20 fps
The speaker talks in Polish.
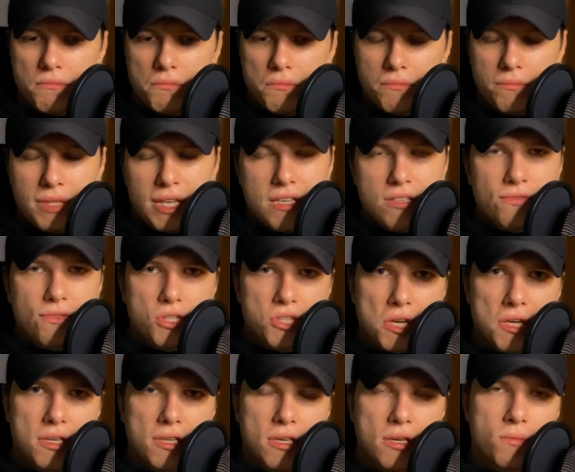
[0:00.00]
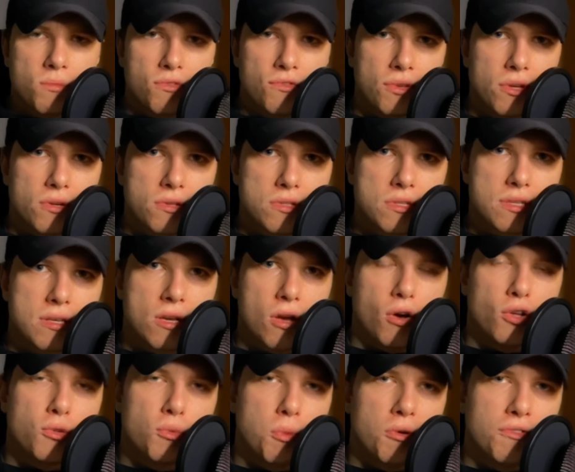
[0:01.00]
najzwyczajniej mówiąc
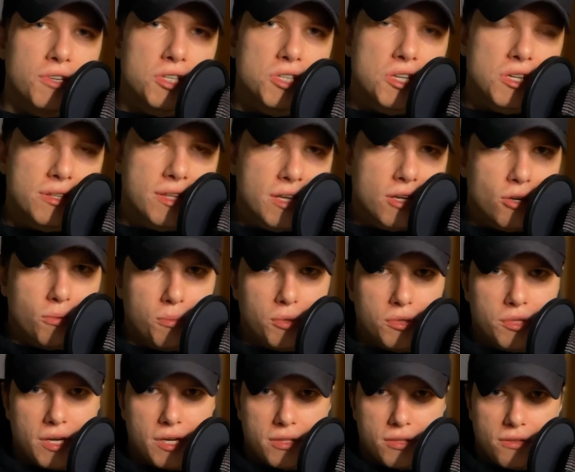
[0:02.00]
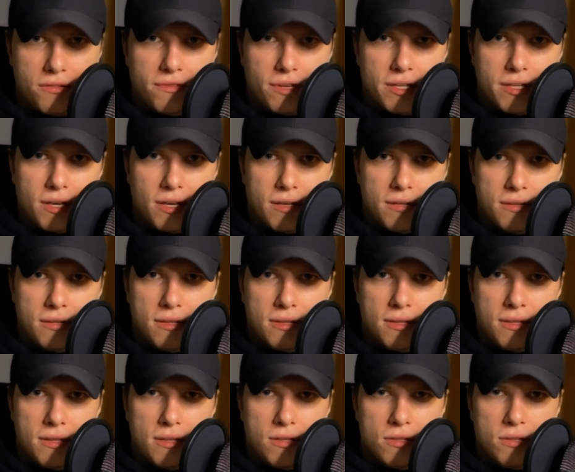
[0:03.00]
odpowiedzialnego potraktowania
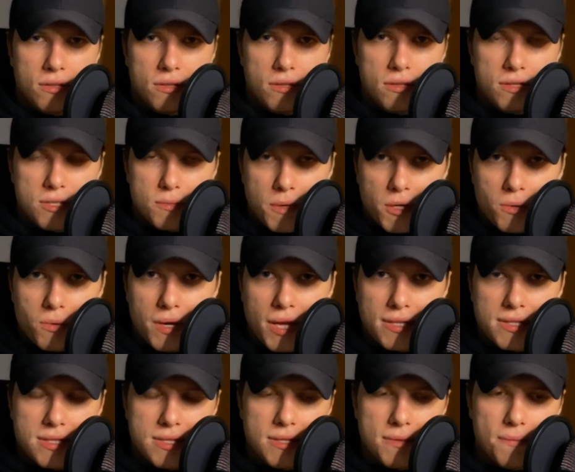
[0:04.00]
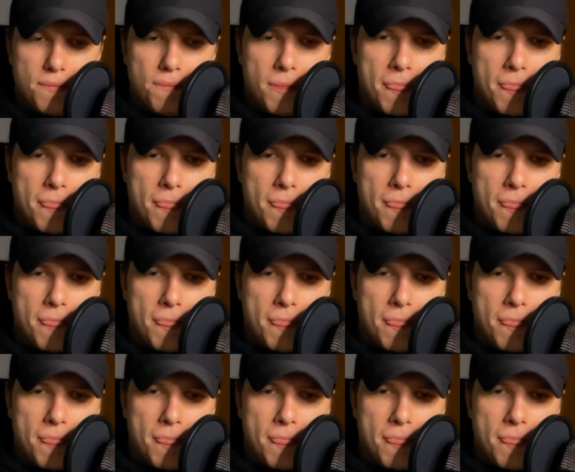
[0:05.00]
spekulacji.